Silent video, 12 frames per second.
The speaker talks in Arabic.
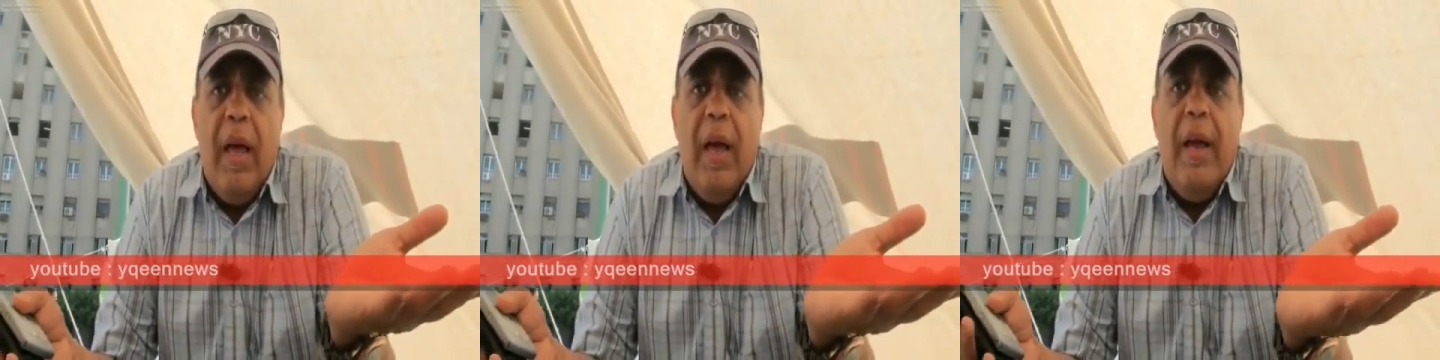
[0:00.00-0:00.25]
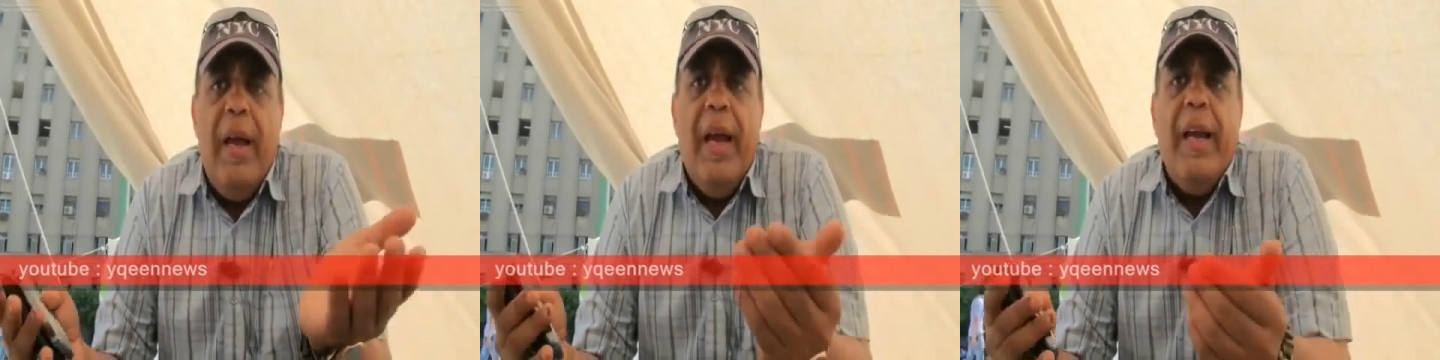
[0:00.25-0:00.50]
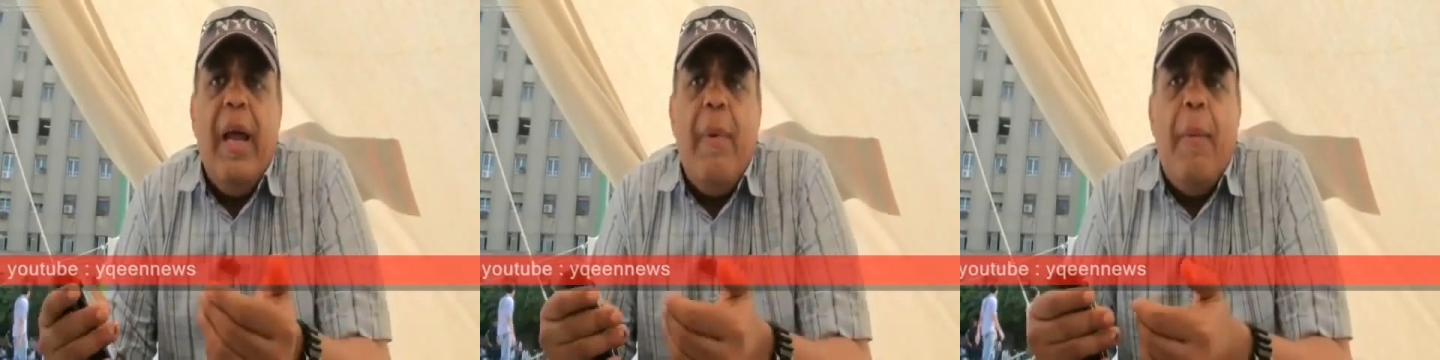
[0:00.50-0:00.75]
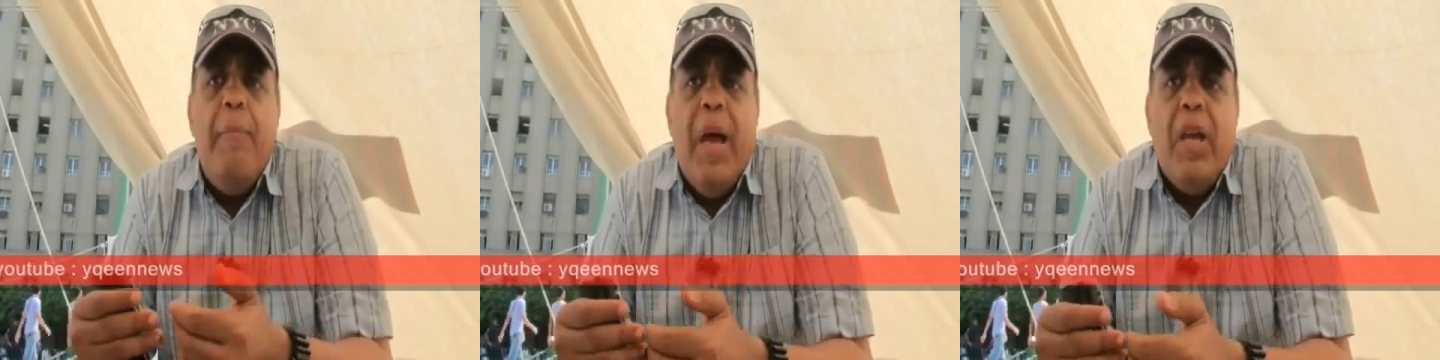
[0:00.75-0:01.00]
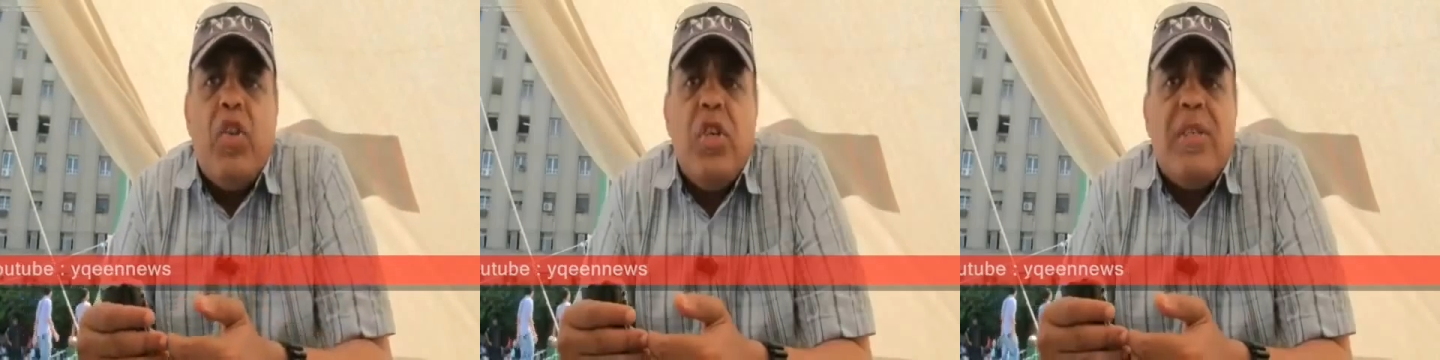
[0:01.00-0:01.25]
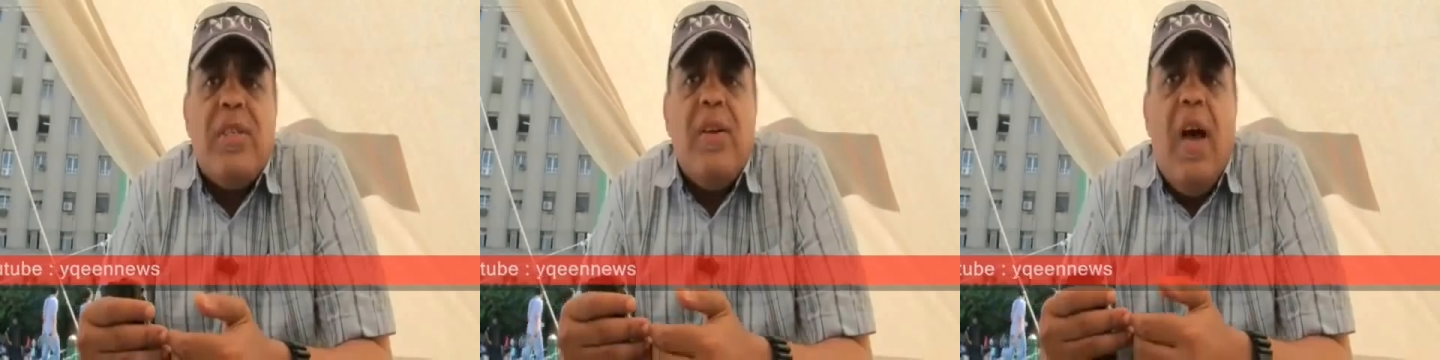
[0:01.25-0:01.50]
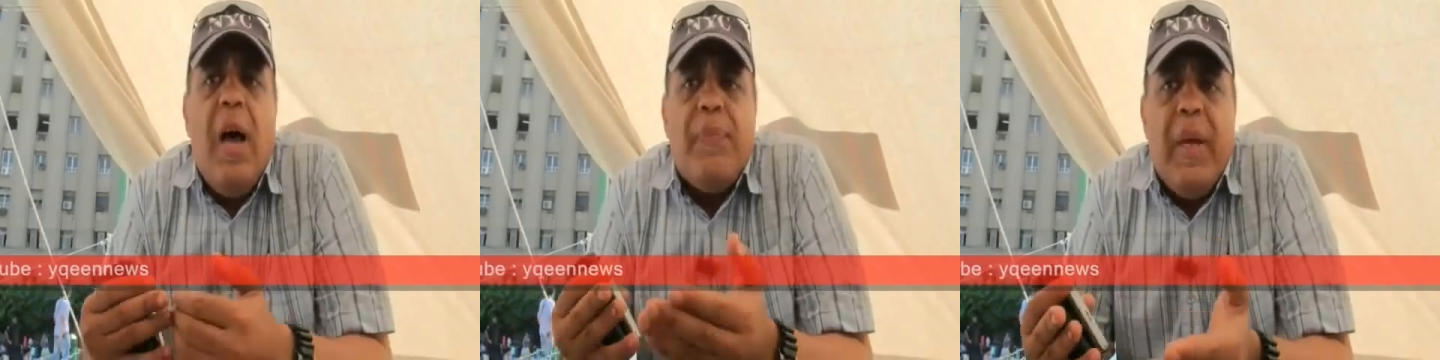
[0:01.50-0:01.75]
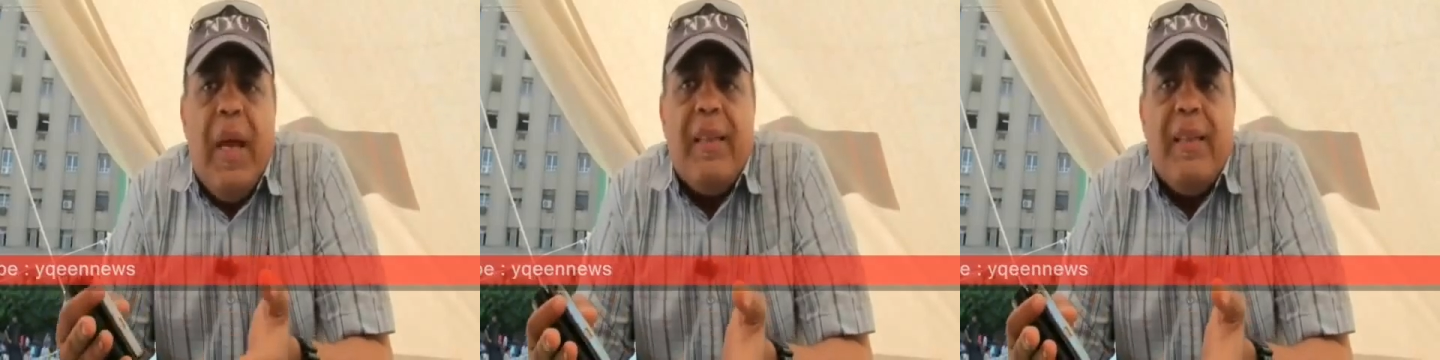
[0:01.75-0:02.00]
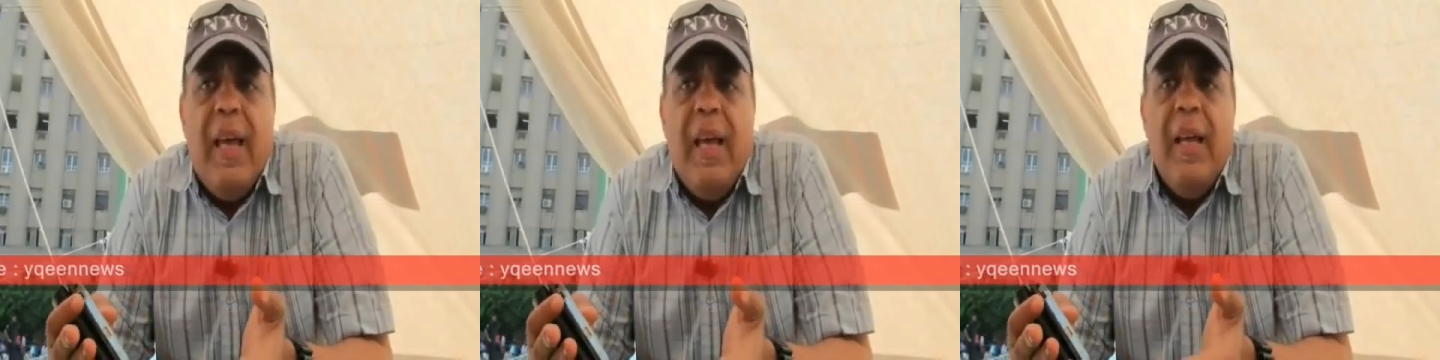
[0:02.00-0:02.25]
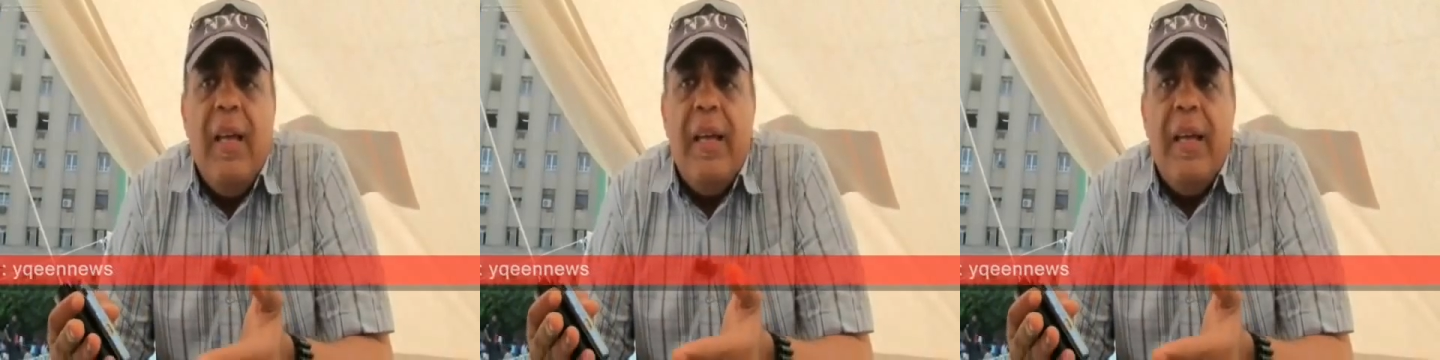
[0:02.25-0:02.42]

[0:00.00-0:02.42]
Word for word: احنا ما نبيعش الصناعه بتاعتنا